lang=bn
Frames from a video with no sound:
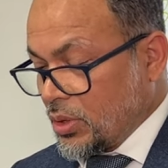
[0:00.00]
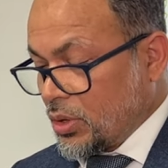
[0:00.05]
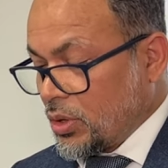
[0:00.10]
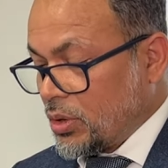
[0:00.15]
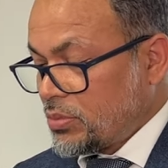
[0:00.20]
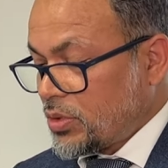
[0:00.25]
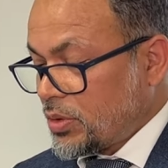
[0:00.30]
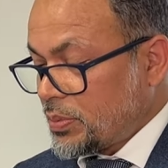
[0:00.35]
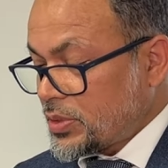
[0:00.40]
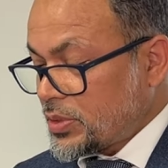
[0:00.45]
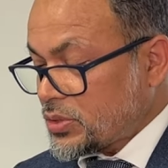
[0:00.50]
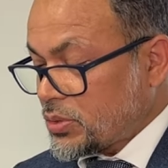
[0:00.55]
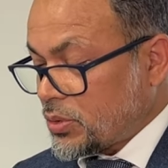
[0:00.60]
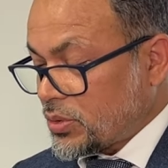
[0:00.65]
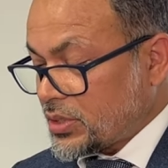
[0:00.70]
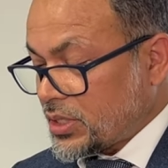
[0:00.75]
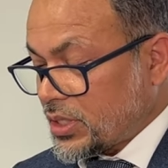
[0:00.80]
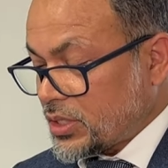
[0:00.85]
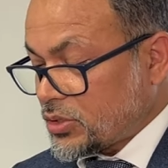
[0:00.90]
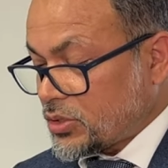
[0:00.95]
হোম অফিস
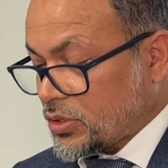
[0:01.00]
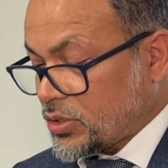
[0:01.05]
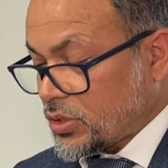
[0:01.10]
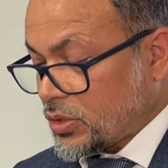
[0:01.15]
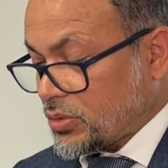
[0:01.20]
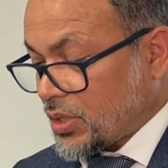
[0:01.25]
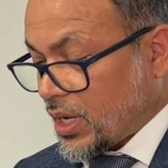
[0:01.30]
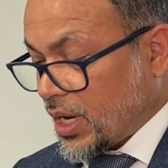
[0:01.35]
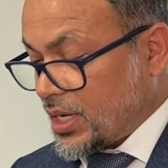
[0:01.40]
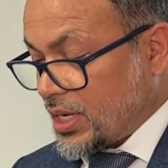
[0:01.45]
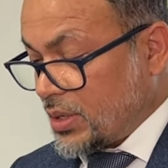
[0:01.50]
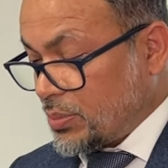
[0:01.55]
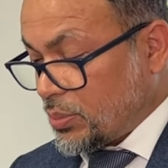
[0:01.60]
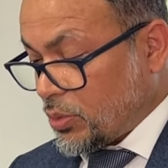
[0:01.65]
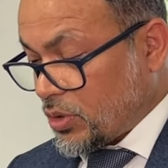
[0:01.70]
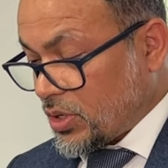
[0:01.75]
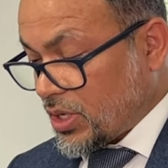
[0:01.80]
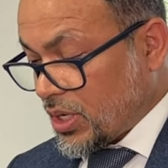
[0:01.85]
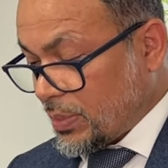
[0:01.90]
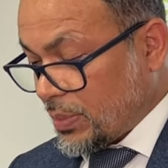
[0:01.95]
কর্তৃক যথাযথ আইনি
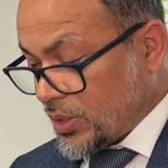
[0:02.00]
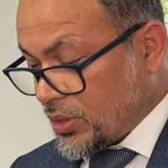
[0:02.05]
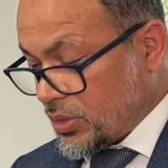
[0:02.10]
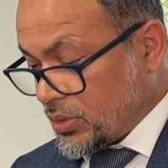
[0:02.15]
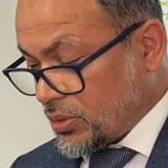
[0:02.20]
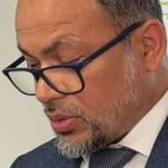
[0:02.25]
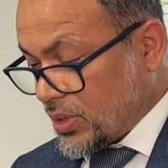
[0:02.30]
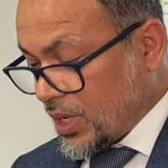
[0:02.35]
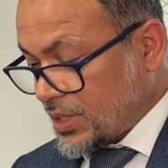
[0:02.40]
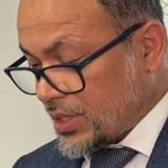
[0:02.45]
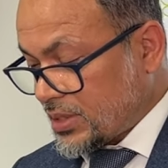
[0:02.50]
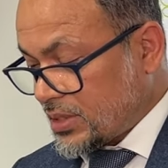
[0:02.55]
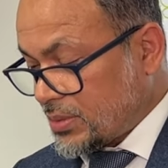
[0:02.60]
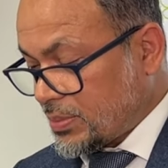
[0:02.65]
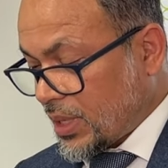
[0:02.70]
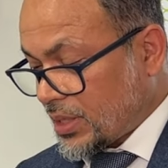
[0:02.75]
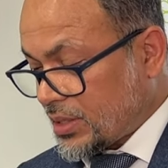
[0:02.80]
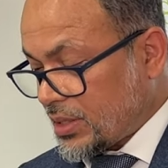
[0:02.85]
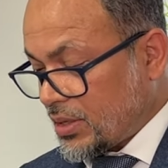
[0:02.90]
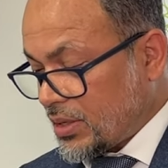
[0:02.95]
প্রক্রিয়া ব্যতীত লাইসেন্স
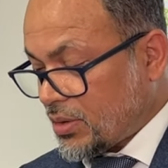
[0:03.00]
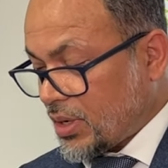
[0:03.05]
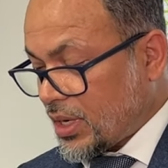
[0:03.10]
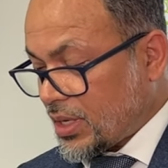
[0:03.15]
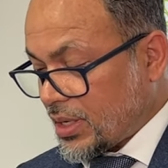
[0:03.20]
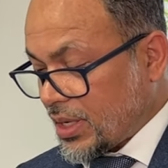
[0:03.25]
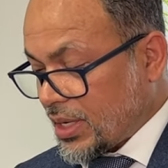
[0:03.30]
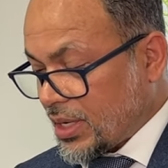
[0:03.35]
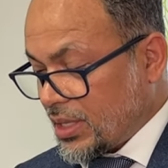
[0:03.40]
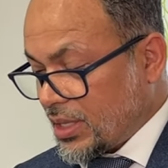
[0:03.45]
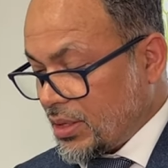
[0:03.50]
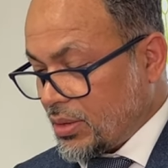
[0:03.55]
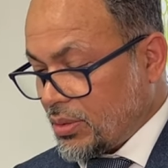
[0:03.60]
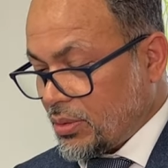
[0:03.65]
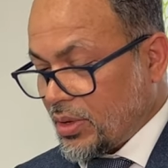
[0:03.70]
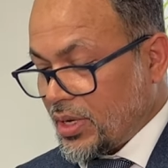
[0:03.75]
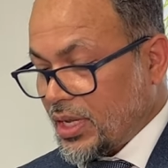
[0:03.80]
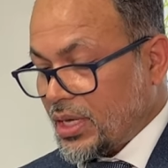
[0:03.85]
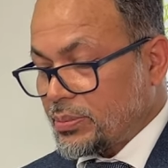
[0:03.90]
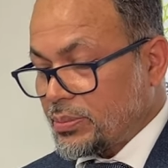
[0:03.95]
বাতিল করার কারণে
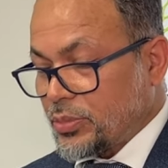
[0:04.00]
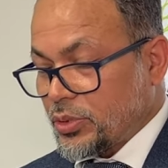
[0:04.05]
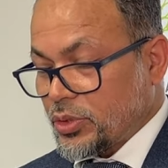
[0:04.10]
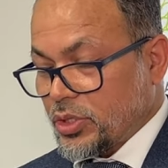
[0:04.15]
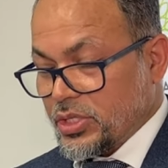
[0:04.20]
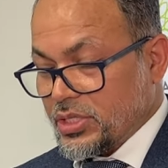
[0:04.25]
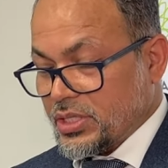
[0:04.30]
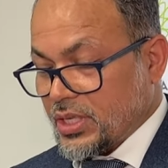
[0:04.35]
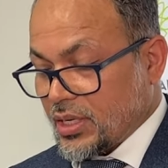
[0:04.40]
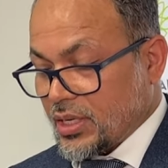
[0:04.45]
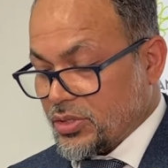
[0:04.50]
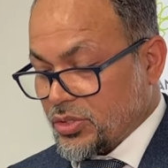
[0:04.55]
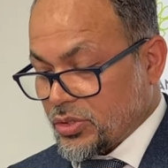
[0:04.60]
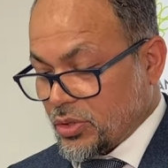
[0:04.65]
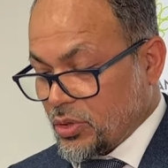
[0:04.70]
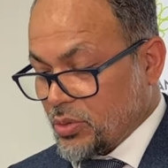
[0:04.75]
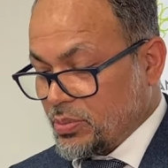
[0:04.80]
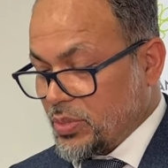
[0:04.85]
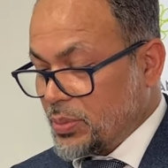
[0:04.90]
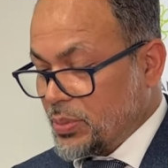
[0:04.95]
অনেক প্রতিষ্ঠান সহ
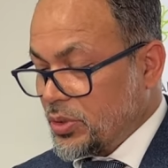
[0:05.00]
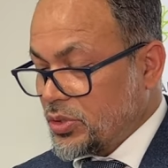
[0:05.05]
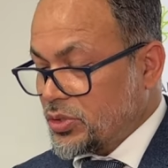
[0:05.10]
বিপুল